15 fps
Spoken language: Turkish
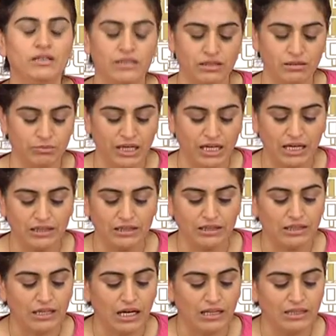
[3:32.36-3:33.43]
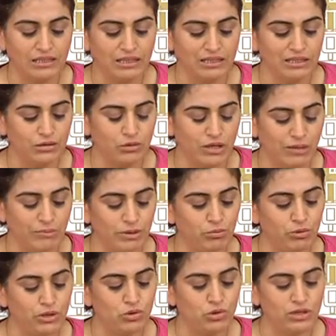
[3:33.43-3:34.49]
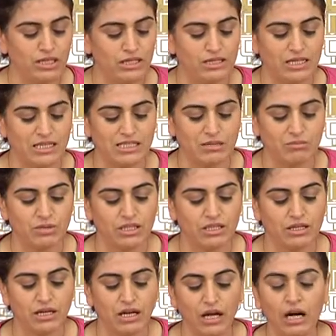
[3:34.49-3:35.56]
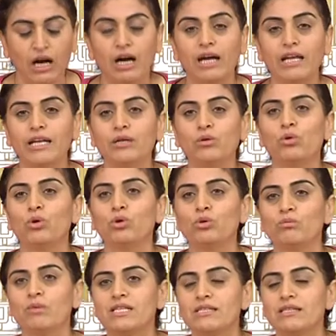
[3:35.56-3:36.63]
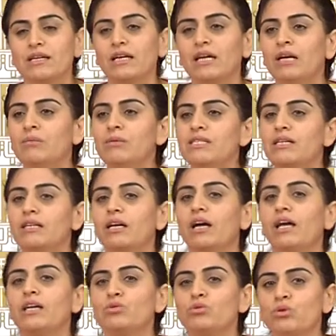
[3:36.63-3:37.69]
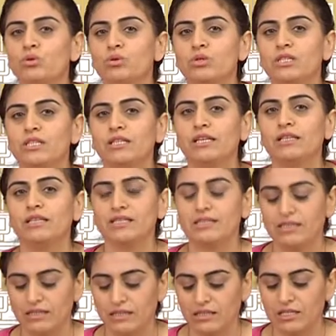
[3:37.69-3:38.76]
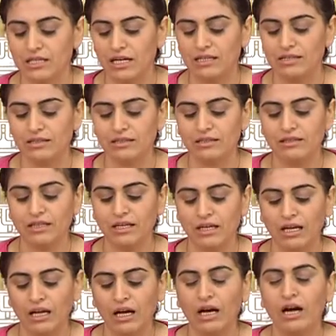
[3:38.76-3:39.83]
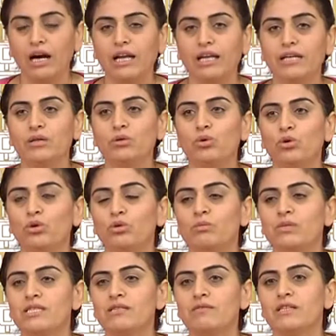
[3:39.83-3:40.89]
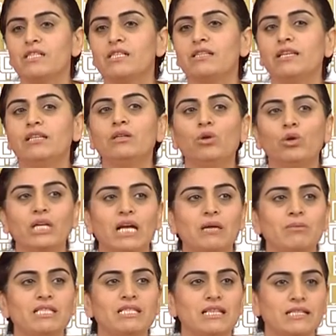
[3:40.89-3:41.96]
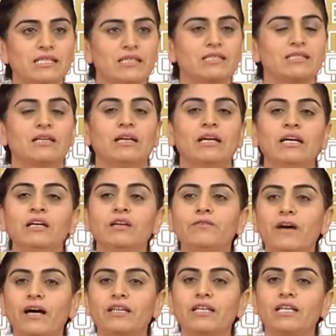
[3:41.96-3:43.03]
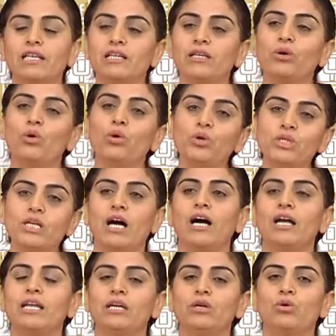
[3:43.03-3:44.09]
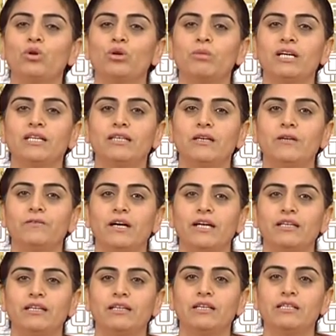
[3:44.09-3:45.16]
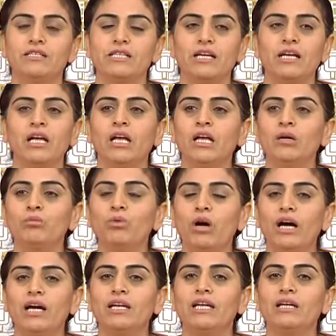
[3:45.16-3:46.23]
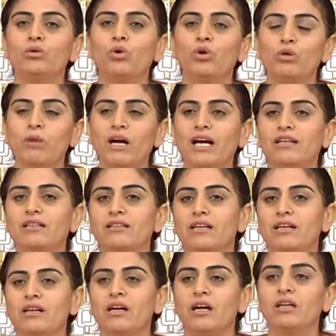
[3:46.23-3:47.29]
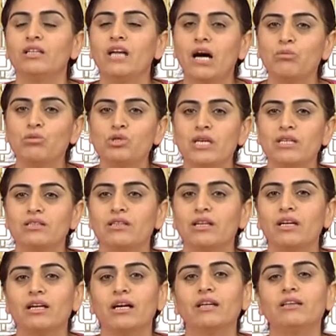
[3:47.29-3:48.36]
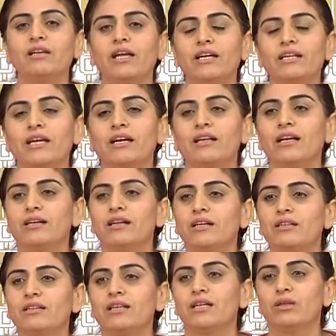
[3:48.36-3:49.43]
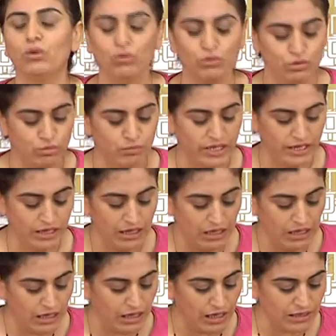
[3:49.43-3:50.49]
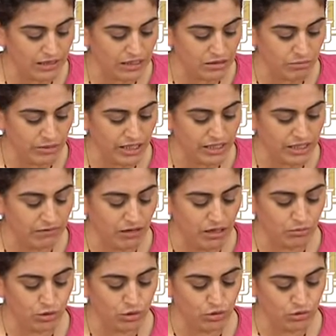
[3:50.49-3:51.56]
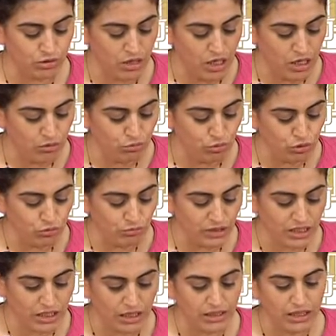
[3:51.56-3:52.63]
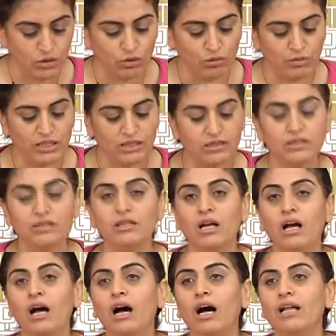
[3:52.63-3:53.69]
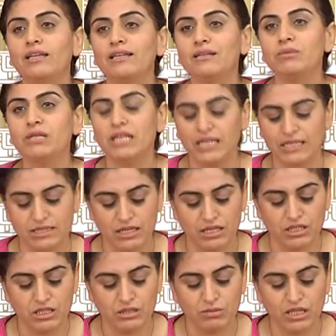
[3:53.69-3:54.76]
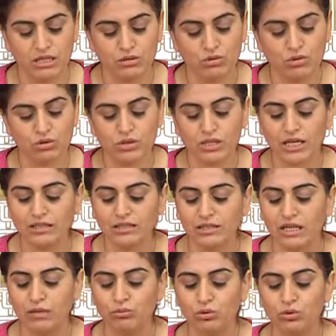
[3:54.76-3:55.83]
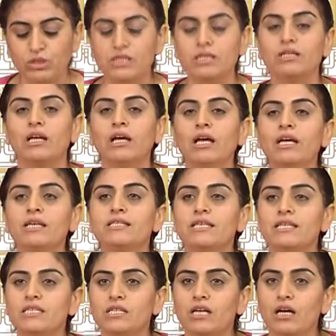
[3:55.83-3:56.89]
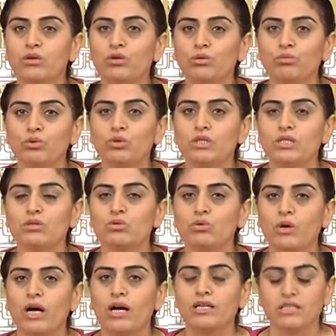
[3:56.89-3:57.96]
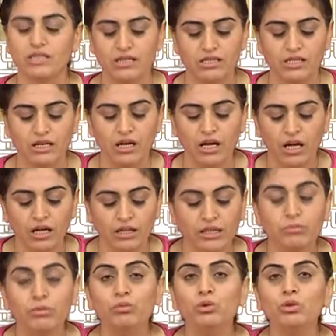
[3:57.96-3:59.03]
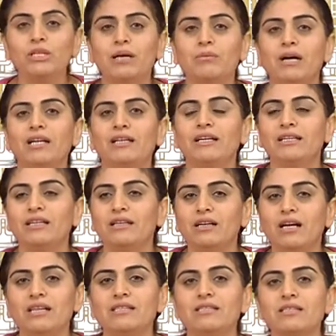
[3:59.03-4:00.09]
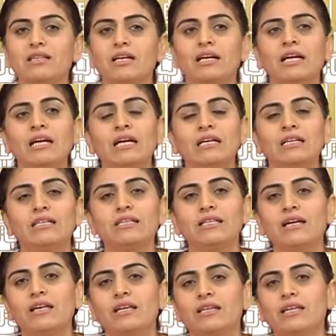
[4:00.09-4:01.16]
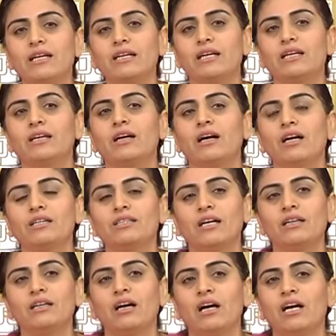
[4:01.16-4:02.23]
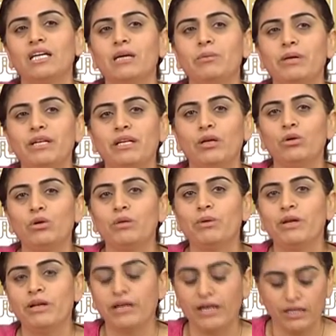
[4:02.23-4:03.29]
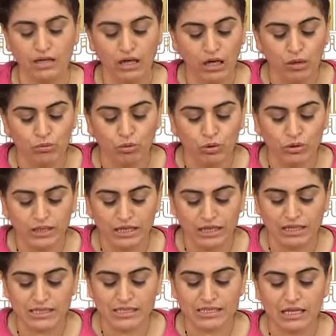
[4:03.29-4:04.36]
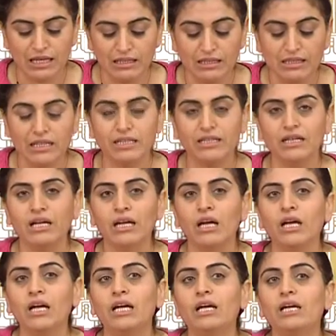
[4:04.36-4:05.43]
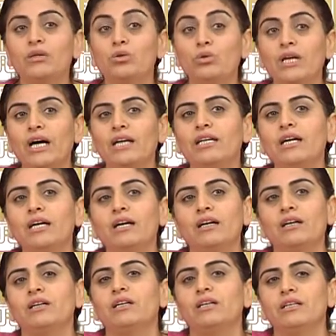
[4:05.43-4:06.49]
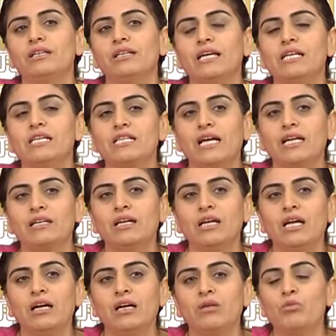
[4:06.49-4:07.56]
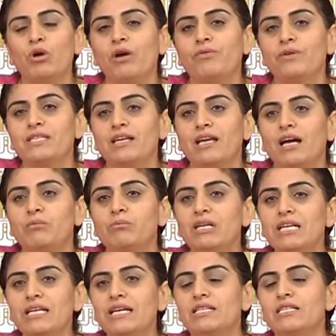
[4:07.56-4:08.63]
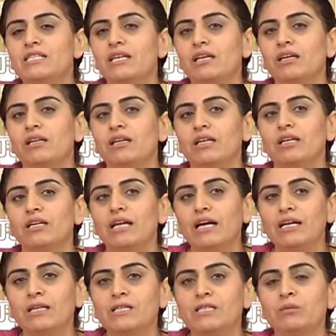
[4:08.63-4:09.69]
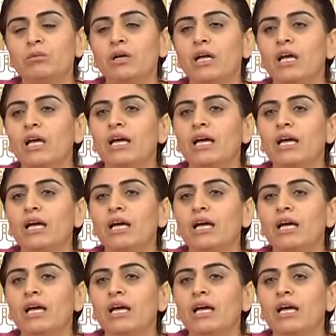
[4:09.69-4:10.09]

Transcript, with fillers: Kadın Bakanlığı'nın kaldırıldığı dönemde buna çok itiraz etmiştik. Ailenin korunması, mesela en son şiddet yasası çıkartıldığında ailenin korunması ve şiddetin önlenmesi yasası ifade edildi. Önce aileyi korumak diye ifade edilince bu aileyi korumak adına, namus adına kad erkekler kadınları öldürmeye, katletmeye devam ediyor. Bunun bir kader olmadığının altını bir kez daha çizmek istiyoruz. Kadınlar bunun için ses çıkarıyor. Bunun için sokağa çıkacak. Tabii bunun temel nedeni aslında gider, giderek artan AKP'nin neoliberal politikalarının saldırıları e, dünyada e, gelişen e, muhafazakar milliyetçi yaklaşım